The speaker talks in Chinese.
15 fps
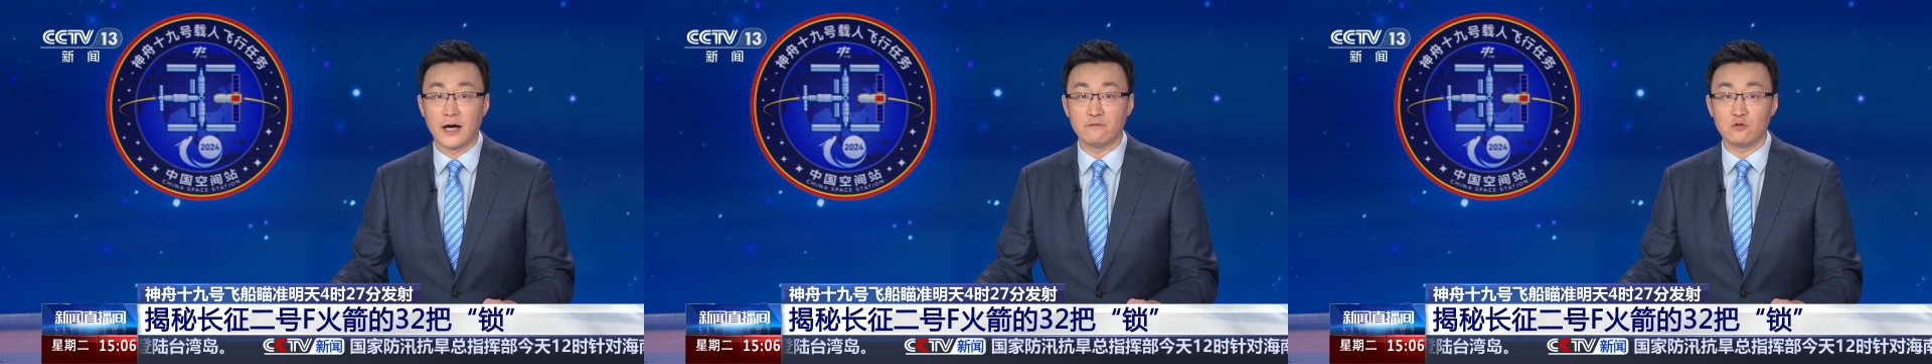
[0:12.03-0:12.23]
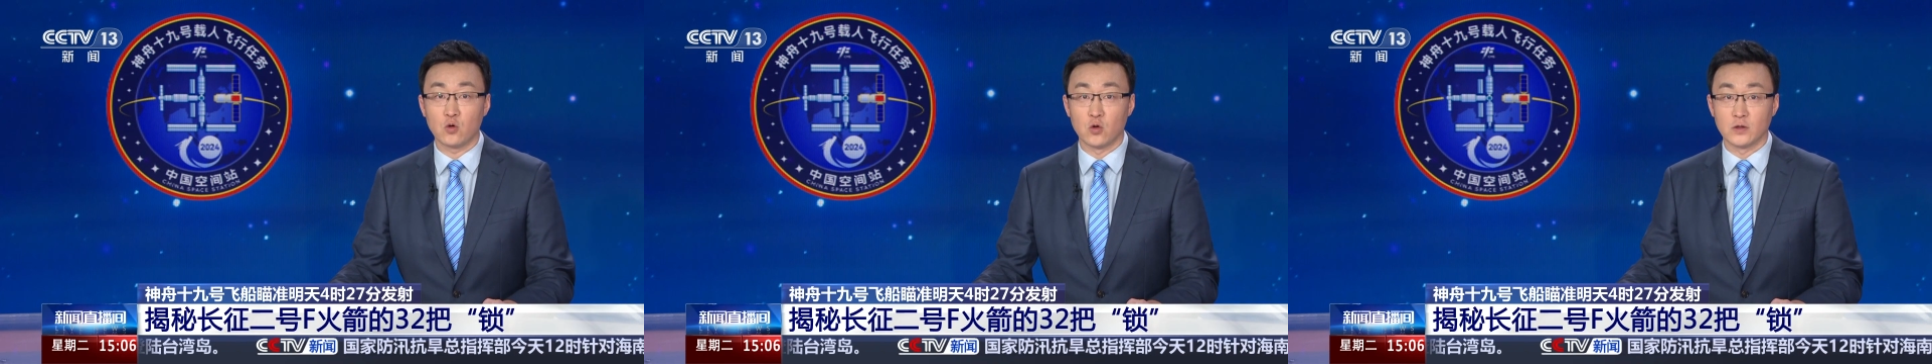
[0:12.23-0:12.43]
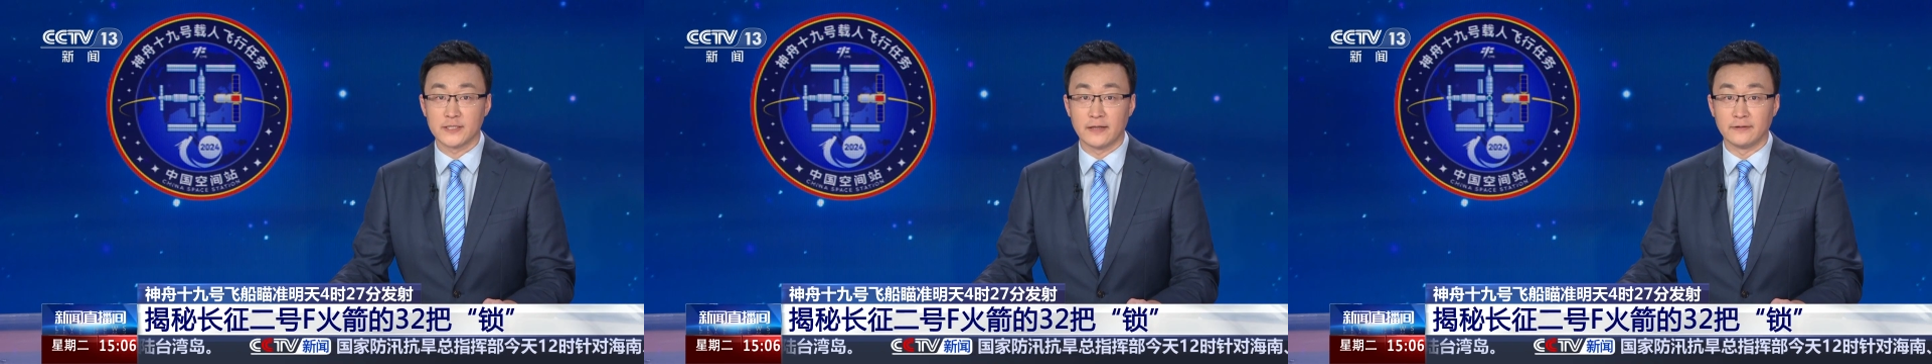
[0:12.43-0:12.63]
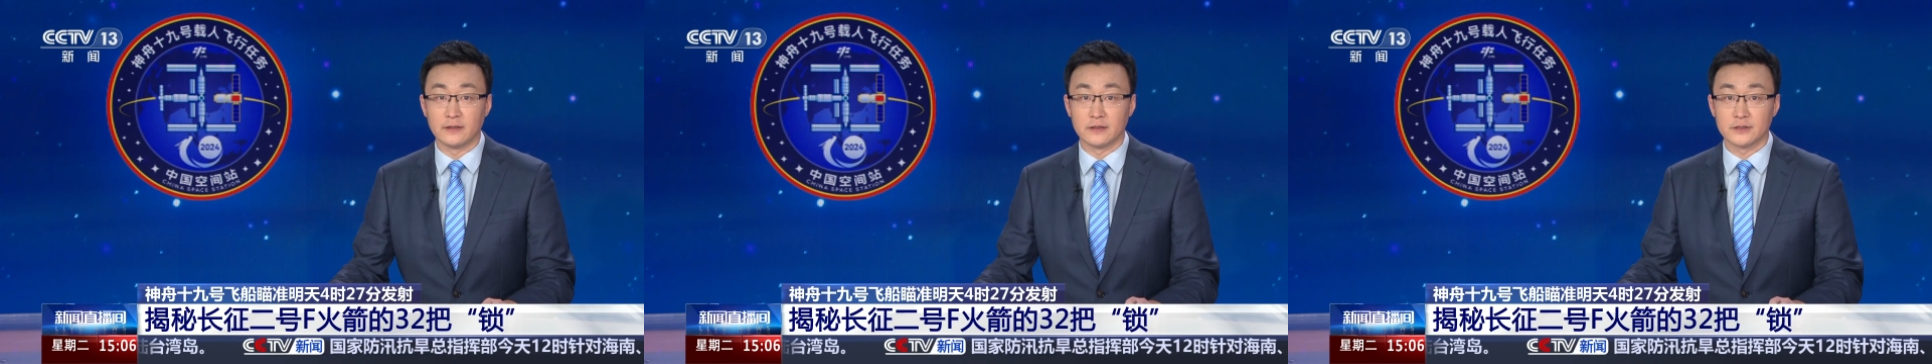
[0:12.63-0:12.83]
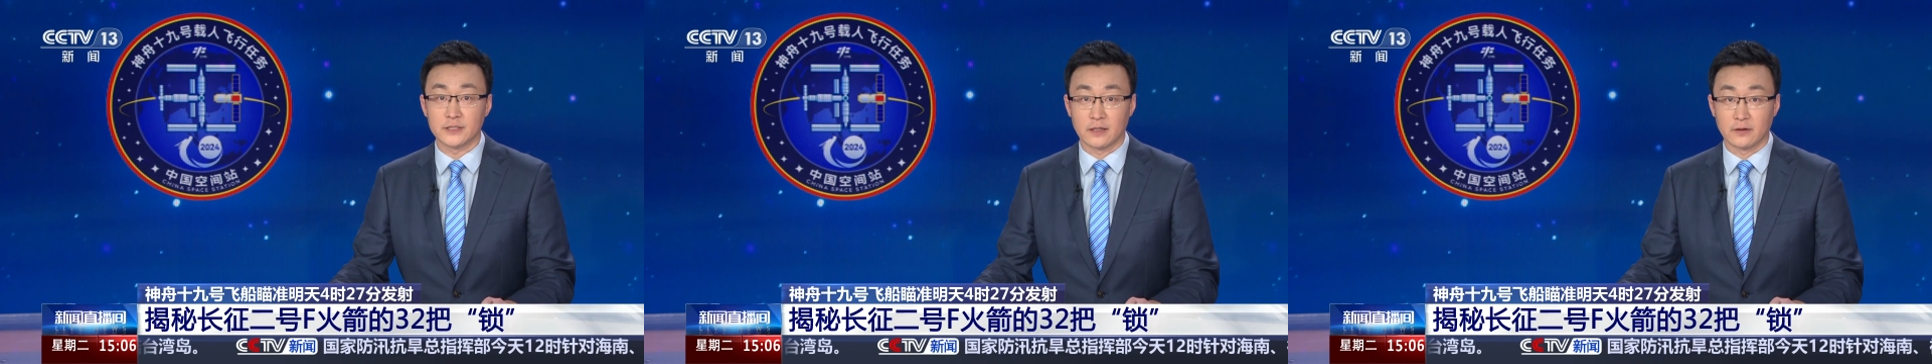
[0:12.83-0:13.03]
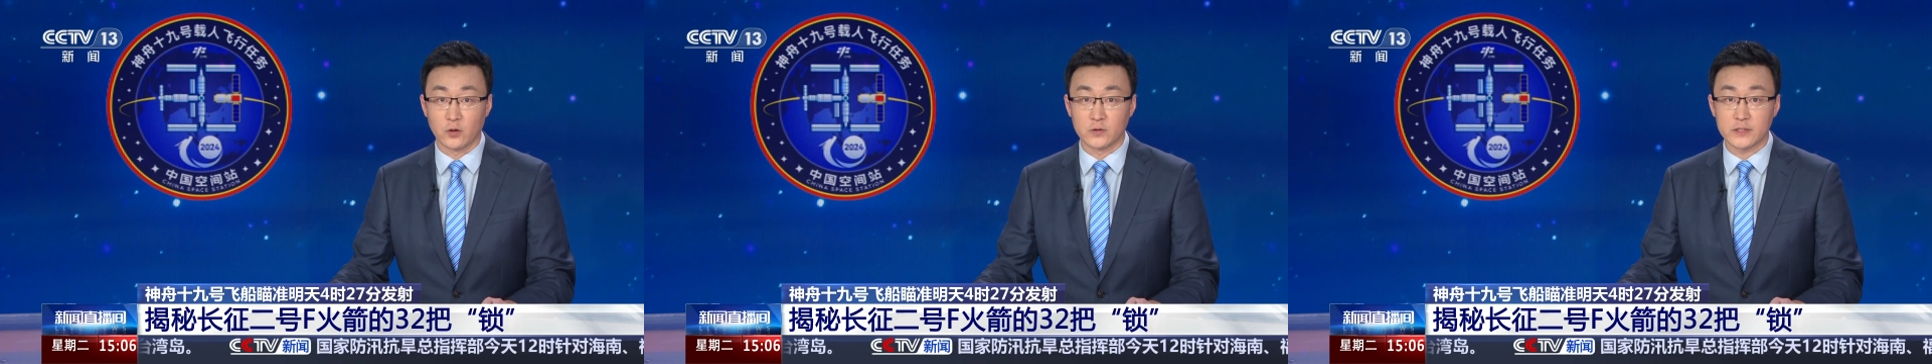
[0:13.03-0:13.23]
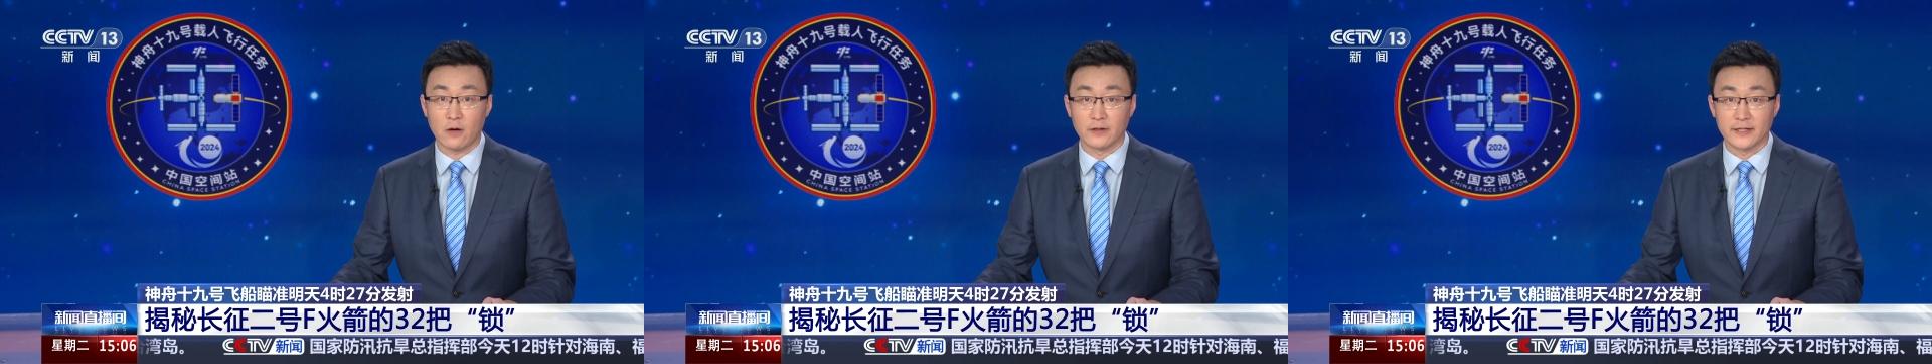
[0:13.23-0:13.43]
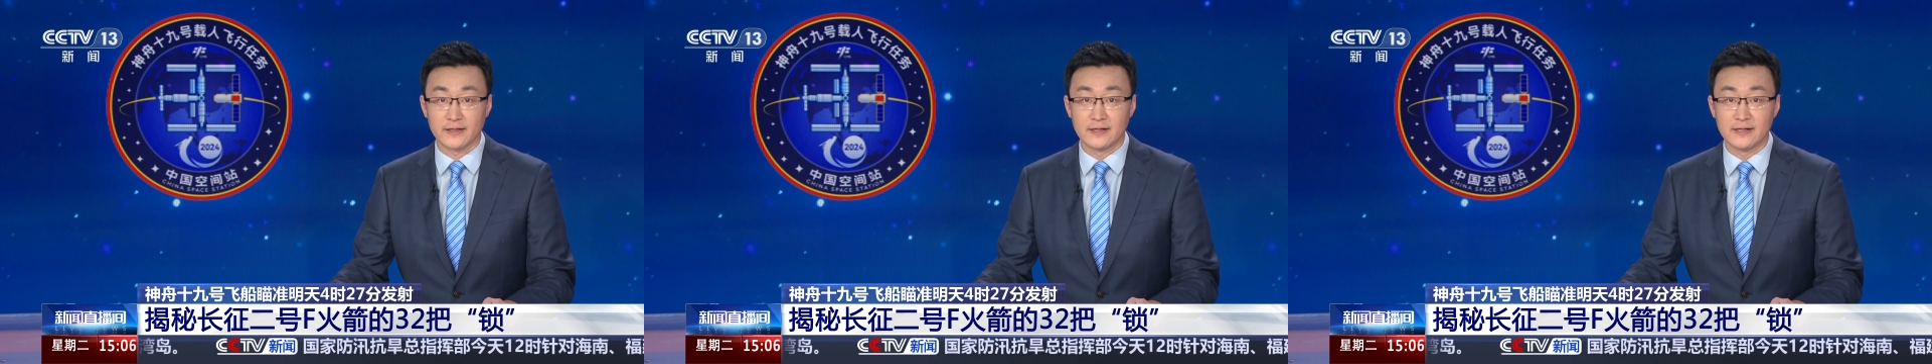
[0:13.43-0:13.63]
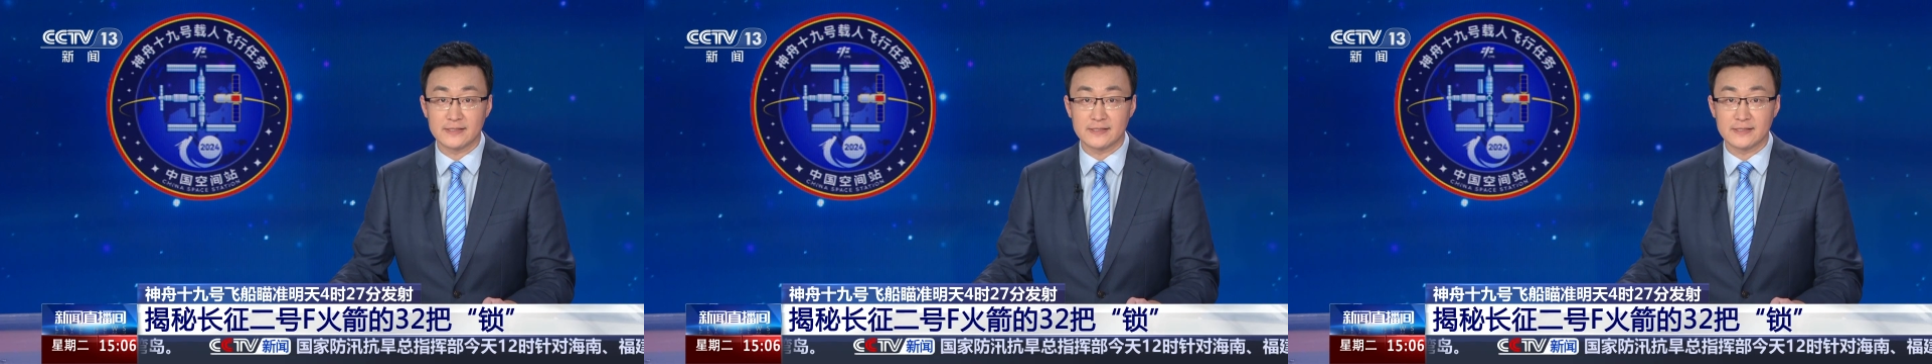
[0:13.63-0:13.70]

F 火箭的整流罩里